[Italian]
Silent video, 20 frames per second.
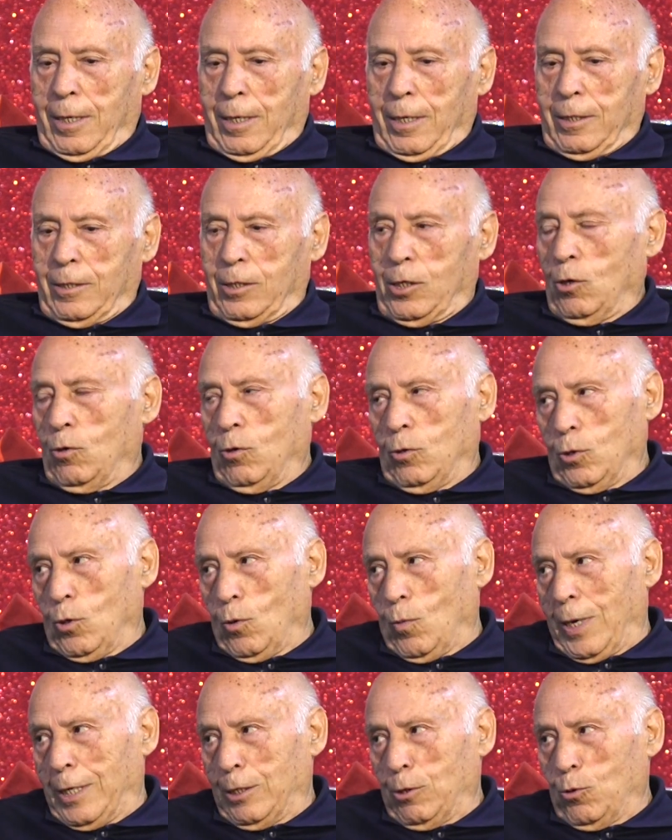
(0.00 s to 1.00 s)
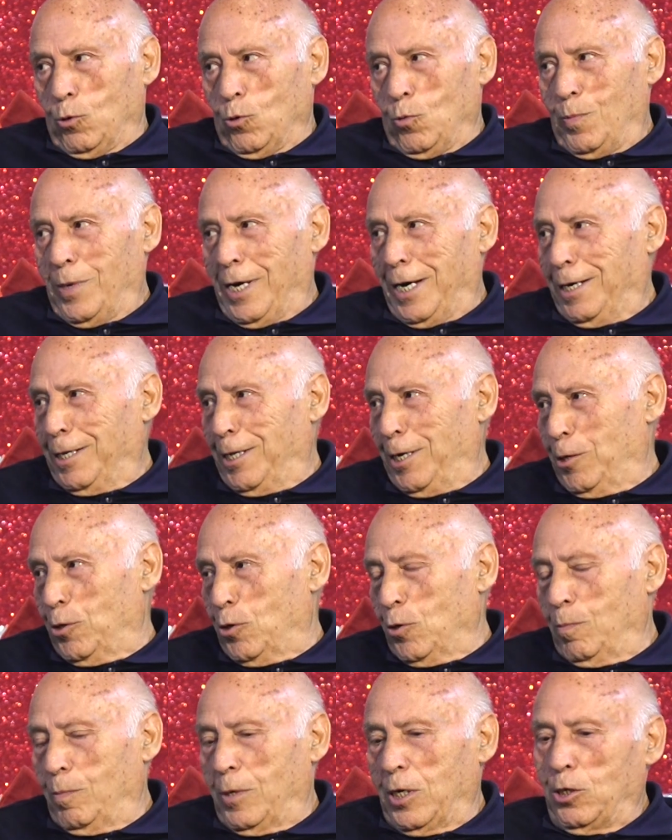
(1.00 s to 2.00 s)
secondo quanto tu mi hai
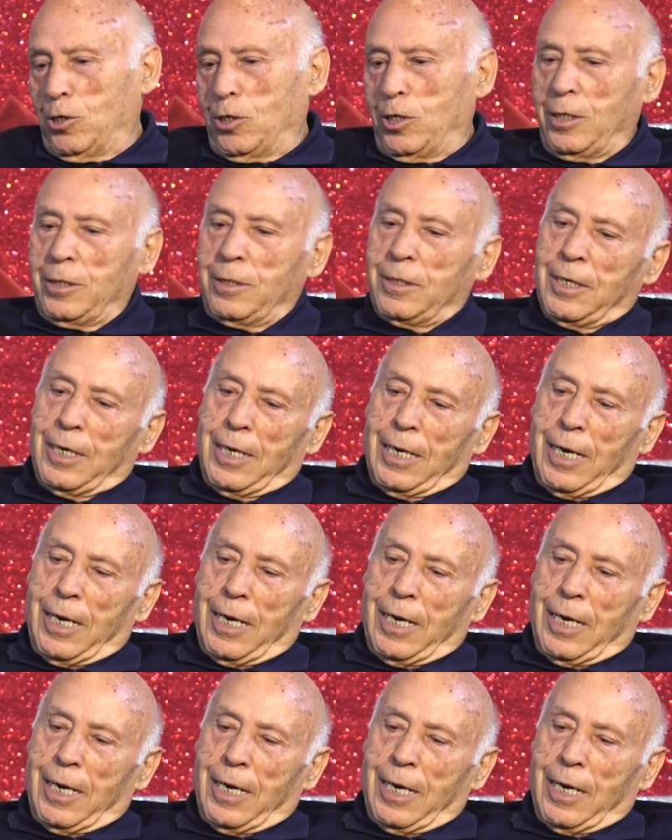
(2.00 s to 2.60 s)
detto Brigitte,